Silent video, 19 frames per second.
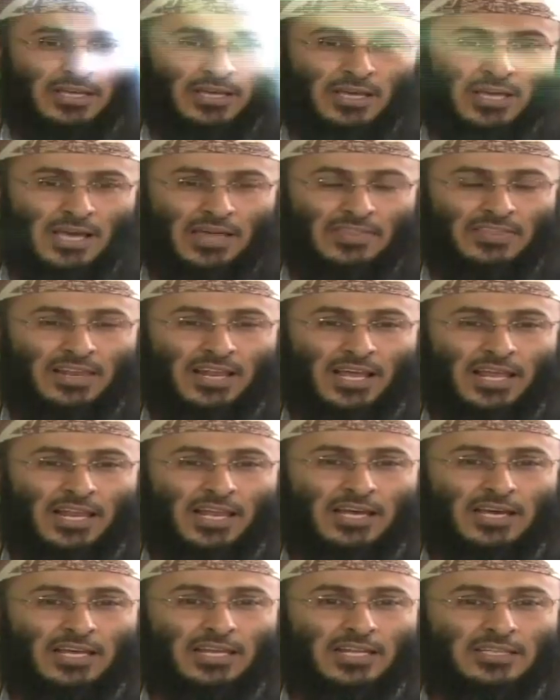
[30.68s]
هذه
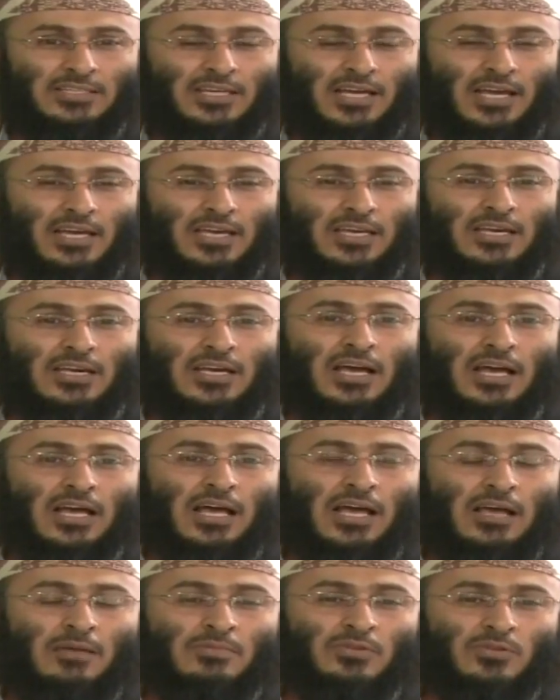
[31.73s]
الحلقة التي حقيقة
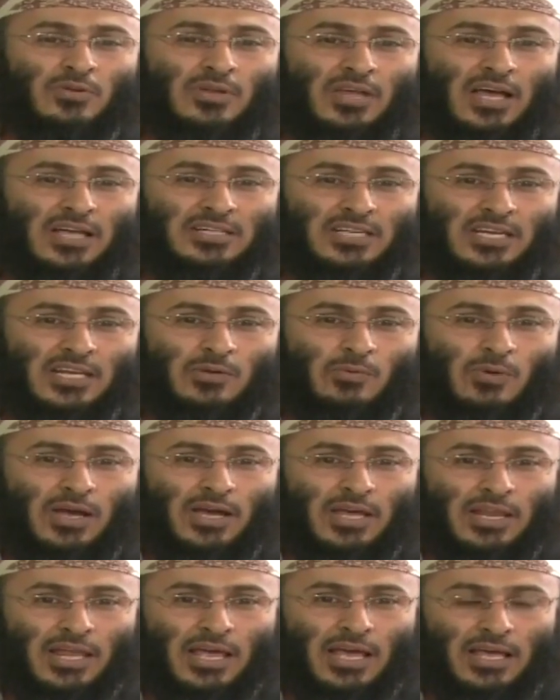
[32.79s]
أحمد الله جل
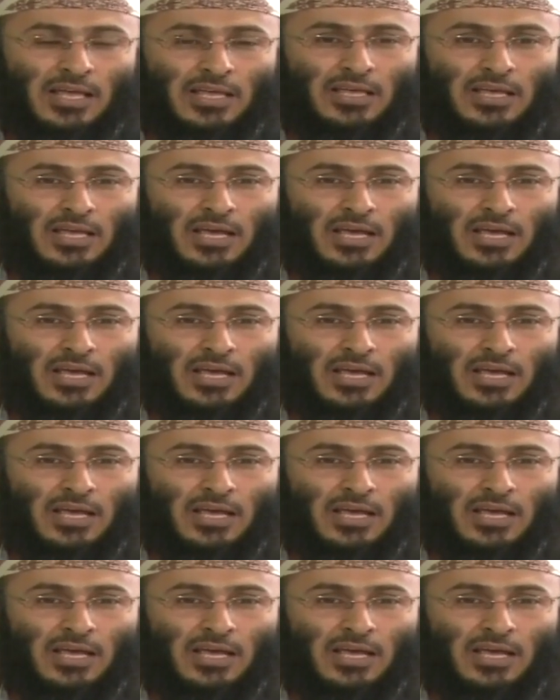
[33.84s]
وعلا